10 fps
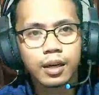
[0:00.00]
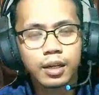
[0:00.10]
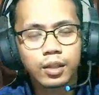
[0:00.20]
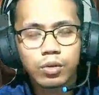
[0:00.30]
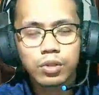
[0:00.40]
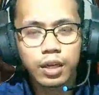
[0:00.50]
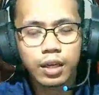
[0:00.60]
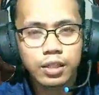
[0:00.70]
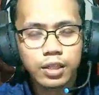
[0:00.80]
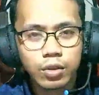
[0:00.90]
itong si
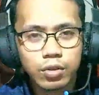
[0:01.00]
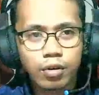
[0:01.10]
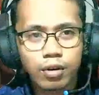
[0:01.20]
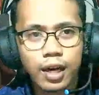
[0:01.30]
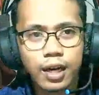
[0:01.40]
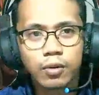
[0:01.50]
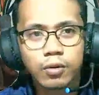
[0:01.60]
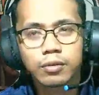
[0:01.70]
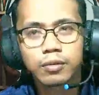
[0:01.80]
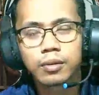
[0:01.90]
Eliseo
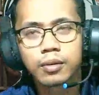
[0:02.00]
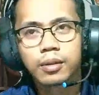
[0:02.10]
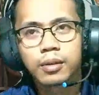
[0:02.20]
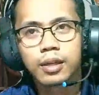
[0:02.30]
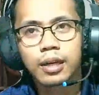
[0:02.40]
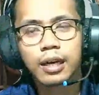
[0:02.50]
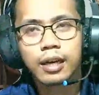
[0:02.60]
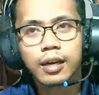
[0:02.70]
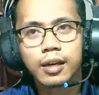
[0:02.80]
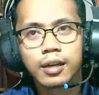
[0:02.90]
Soriano
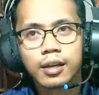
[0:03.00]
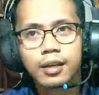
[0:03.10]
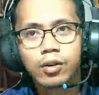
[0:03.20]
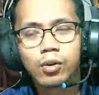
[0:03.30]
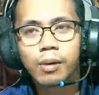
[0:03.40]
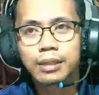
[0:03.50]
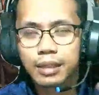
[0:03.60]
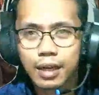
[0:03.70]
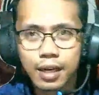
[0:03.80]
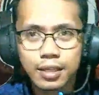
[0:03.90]
ay
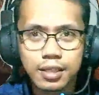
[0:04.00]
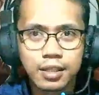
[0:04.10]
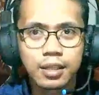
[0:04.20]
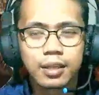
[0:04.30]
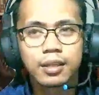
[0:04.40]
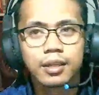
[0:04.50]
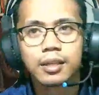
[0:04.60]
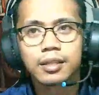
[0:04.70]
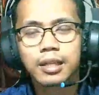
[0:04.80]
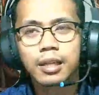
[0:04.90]
umatras
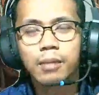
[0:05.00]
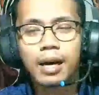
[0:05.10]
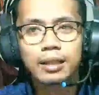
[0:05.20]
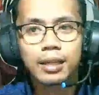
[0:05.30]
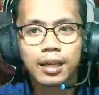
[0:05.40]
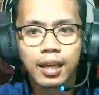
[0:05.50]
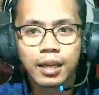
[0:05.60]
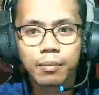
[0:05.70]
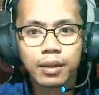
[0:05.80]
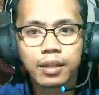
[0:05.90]
sa debate nila
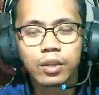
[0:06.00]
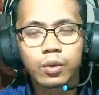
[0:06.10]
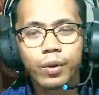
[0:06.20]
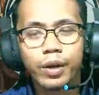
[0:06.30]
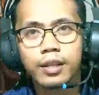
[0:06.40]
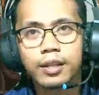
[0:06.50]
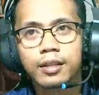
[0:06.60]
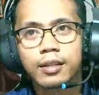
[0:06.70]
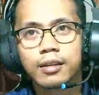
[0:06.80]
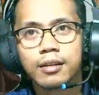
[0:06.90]
ni Brother Duane.
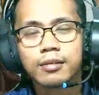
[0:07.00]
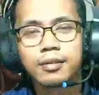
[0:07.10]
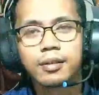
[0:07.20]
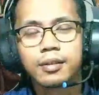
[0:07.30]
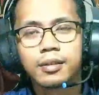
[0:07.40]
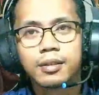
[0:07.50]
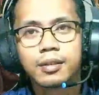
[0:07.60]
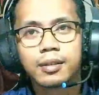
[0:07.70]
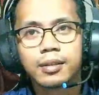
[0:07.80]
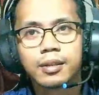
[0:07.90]
No?
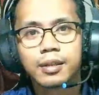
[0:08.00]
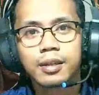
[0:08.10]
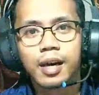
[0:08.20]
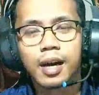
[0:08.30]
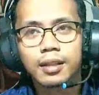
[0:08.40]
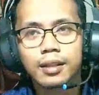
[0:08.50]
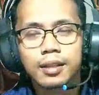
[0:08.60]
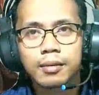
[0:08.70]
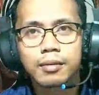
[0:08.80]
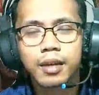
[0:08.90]
At
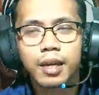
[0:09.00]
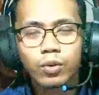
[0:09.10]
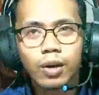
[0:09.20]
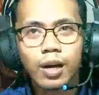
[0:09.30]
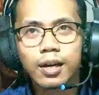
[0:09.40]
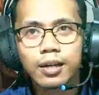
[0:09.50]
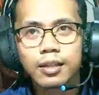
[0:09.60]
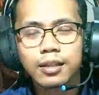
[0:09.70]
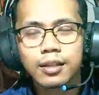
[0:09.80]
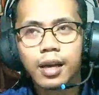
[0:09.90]
ito nga,
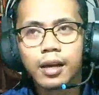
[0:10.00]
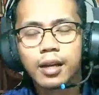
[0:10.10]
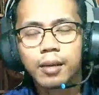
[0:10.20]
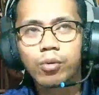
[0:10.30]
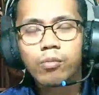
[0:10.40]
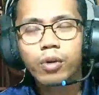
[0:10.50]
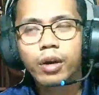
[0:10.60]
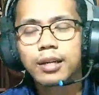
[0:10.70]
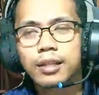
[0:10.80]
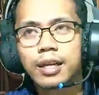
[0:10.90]
na,
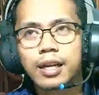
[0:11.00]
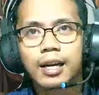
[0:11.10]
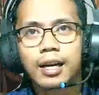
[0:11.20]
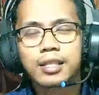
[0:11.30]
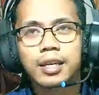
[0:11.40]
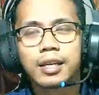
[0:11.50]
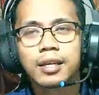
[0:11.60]
nabubuking na talaga kasi